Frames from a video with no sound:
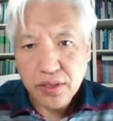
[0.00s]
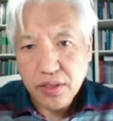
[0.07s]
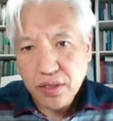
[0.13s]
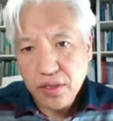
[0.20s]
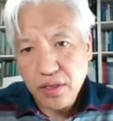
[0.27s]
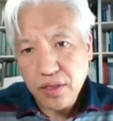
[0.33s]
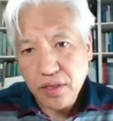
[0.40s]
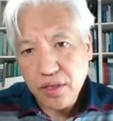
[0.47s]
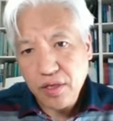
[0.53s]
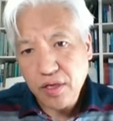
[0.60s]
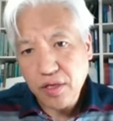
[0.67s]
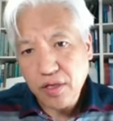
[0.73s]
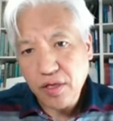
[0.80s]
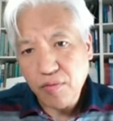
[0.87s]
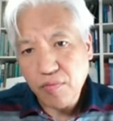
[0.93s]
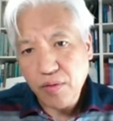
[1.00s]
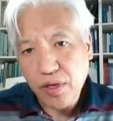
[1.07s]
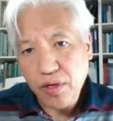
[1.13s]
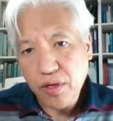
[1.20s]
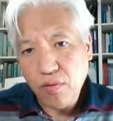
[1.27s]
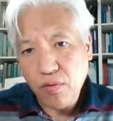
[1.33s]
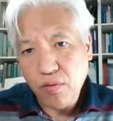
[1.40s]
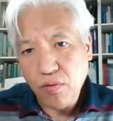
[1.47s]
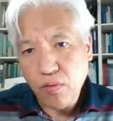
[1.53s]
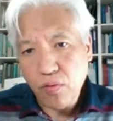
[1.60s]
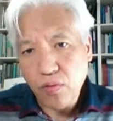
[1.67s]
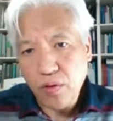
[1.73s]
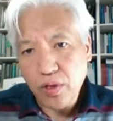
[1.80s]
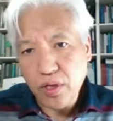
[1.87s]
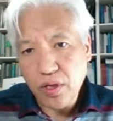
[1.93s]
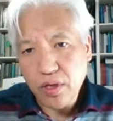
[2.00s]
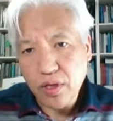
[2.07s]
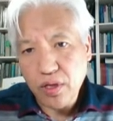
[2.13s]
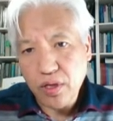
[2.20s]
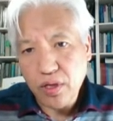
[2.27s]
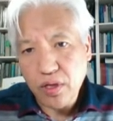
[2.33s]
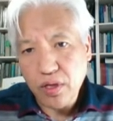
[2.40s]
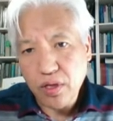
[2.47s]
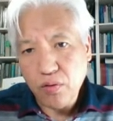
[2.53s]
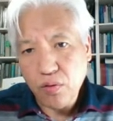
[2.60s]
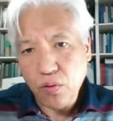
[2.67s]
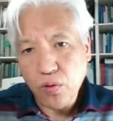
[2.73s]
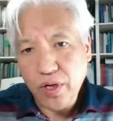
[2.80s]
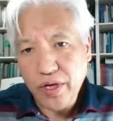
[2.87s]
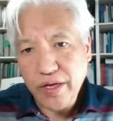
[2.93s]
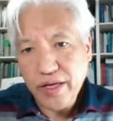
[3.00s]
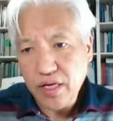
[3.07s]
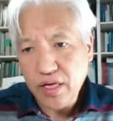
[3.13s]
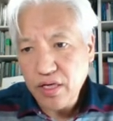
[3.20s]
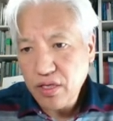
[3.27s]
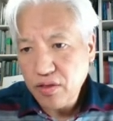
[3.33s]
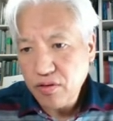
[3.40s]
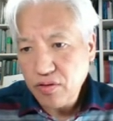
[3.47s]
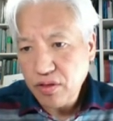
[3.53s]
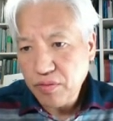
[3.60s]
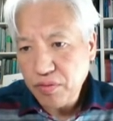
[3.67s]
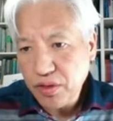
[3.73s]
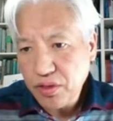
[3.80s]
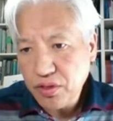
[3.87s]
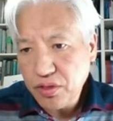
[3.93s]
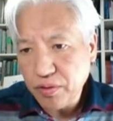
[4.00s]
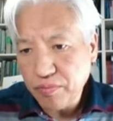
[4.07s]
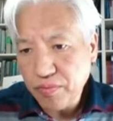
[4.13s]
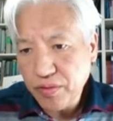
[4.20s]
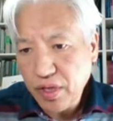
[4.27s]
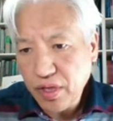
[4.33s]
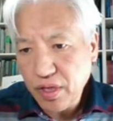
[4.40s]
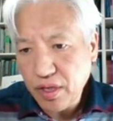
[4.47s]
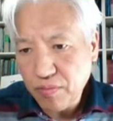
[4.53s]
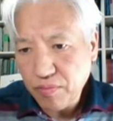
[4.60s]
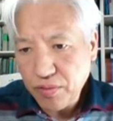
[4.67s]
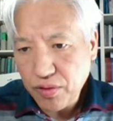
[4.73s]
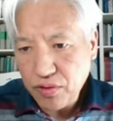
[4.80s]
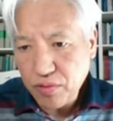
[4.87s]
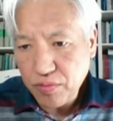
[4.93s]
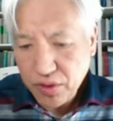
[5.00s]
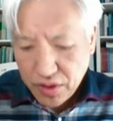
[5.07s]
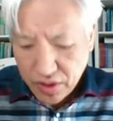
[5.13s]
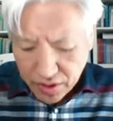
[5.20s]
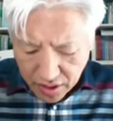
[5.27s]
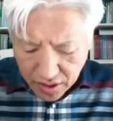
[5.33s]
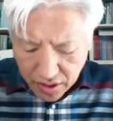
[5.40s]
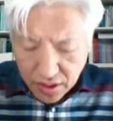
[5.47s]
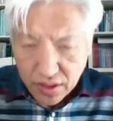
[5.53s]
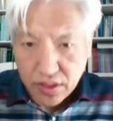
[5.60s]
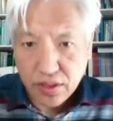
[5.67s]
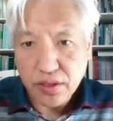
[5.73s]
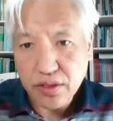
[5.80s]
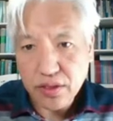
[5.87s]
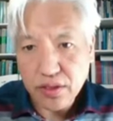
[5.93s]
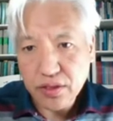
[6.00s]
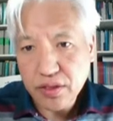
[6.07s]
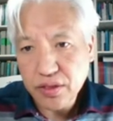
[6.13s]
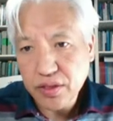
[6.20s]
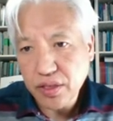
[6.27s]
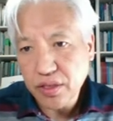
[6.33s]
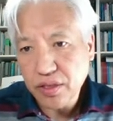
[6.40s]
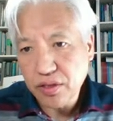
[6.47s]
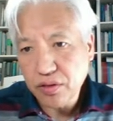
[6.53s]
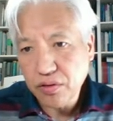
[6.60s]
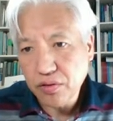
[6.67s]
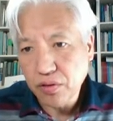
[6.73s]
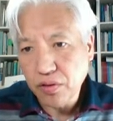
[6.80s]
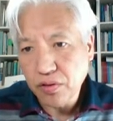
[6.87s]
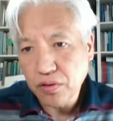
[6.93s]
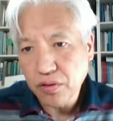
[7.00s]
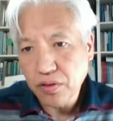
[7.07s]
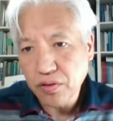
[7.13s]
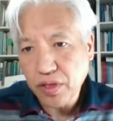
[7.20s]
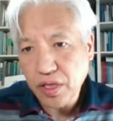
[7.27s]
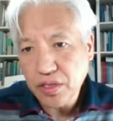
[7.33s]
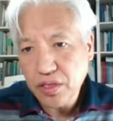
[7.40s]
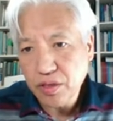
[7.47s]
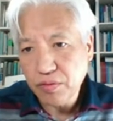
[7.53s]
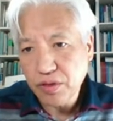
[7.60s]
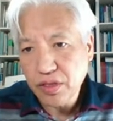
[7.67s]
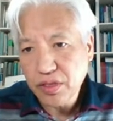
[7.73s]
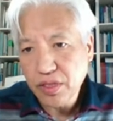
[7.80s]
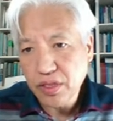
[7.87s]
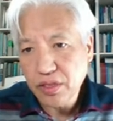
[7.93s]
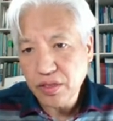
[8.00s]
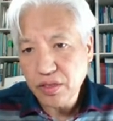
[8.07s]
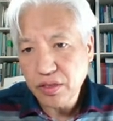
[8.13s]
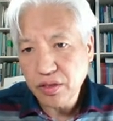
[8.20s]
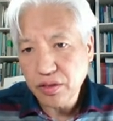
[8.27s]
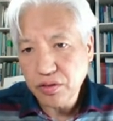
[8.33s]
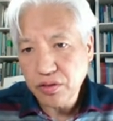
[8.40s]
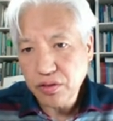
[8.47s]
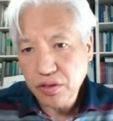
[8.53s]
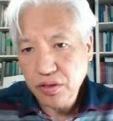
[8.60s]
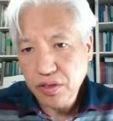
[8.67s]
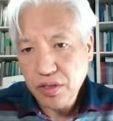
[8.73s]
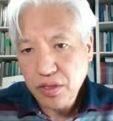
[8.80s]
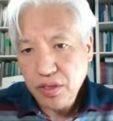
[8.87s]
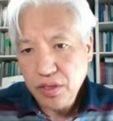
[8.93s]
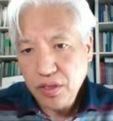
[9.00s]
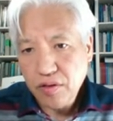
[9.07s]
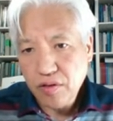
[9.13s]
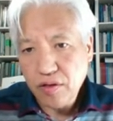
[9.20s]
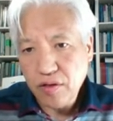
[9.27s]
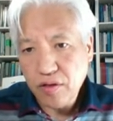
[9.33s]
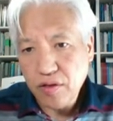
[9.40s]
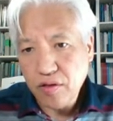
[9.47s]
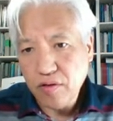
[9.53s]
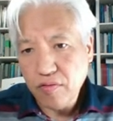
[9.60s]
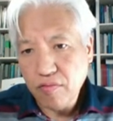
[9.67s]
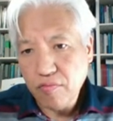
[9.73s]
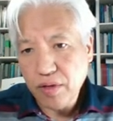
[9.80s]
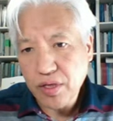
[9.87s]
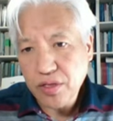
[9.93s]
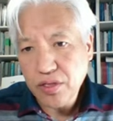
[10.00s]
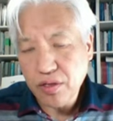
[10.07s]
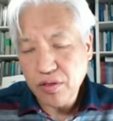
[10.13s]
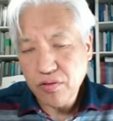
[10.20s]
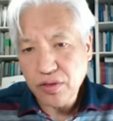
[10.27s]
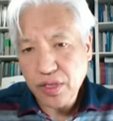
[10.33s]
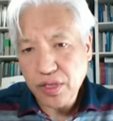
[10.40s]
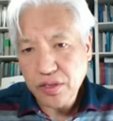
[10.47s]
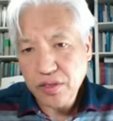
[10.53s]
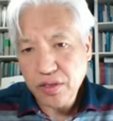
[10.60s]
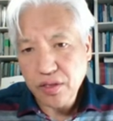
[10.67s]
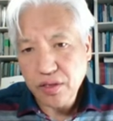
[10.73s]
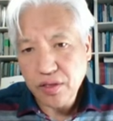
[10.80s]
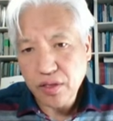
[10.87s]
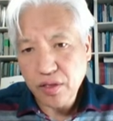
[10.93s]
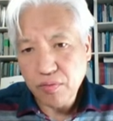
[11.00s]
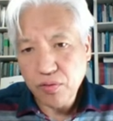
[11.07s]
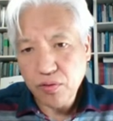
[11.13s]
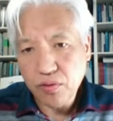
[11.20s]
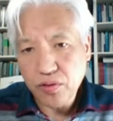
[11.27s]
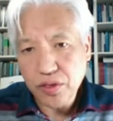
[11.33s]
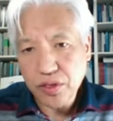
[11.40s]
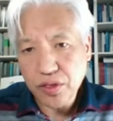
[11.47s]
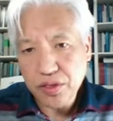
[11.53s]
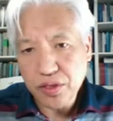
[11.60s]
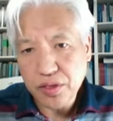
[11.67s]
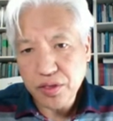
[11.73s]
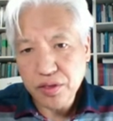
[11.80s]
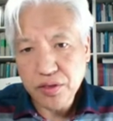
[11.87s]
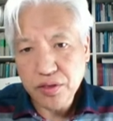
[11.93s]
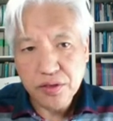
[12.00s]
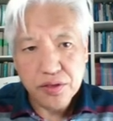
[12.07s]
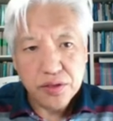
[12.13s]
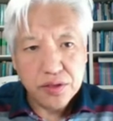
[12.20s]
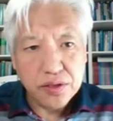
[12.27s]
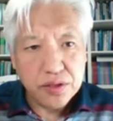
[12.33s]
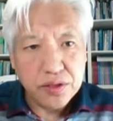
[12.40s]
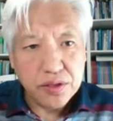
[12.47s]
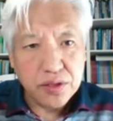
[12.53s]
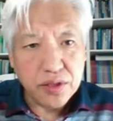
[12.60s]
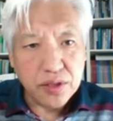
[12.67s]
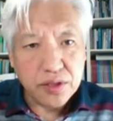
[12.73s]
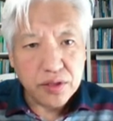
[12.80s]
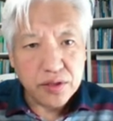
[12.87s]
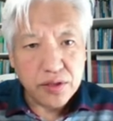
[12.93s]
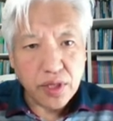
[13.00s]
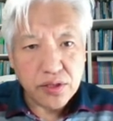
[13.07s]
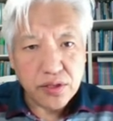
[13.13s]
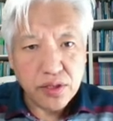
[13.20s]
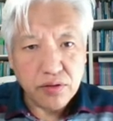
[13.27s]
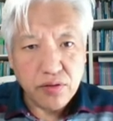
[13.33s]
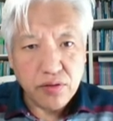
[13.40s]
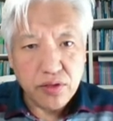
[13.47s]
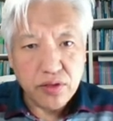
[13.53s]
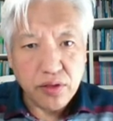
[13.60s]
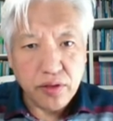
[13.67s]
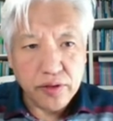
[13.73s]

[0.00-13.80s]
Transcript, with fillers: 예, 그 다음에 올, 어, 올렐 여기는 뭐 젊다 뭐 좀 어리다 이런 어린 자들이고 그리고 나심 여자들은 그죠 어, 마셜로 다스리겠다 뭐 거기서 어, 다스리고 있죠